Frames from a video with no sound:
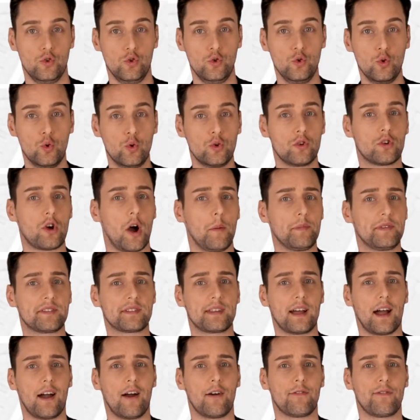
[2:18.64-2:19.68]
Nun kommt es
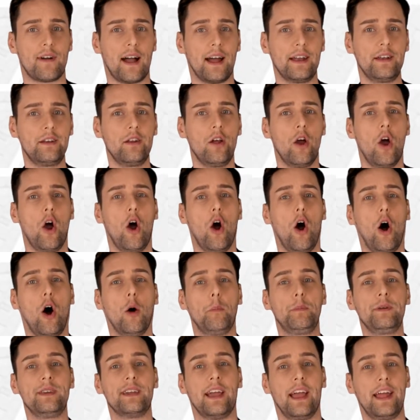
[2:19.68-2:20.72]
darauf an,
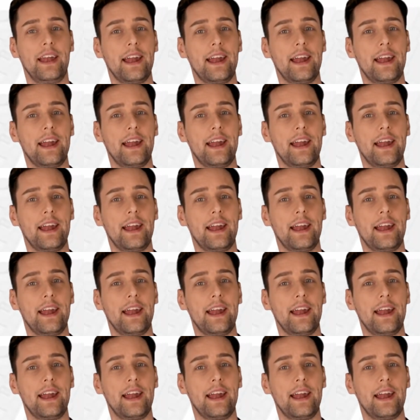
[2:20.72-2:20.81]
ob ihr